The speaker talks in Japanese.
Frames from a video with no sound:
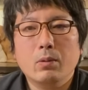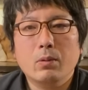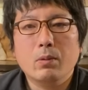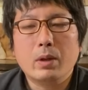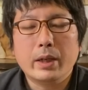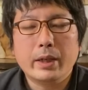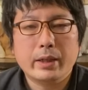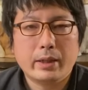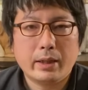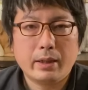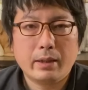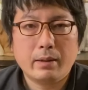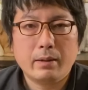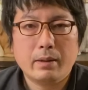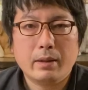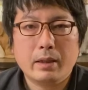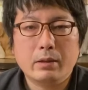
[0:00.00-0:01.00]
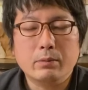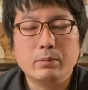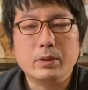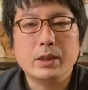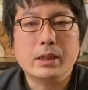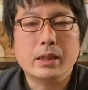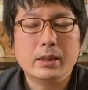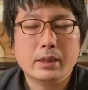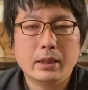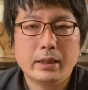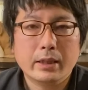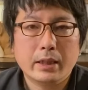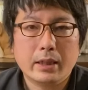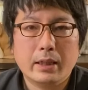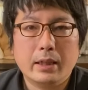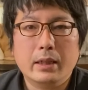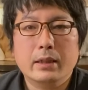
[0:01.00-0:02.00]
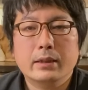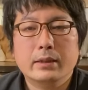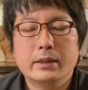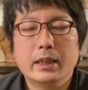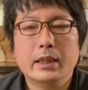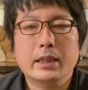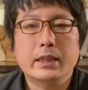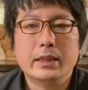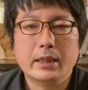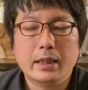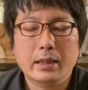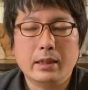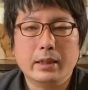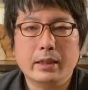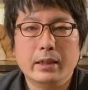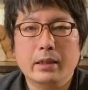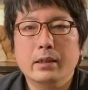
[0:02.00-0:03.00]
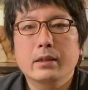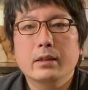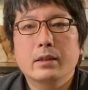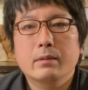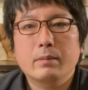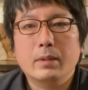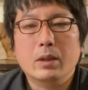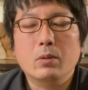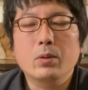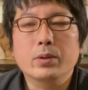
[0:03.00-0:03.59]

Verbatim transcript: お金であのブリーダーさんやらセリーチなんかでまあ、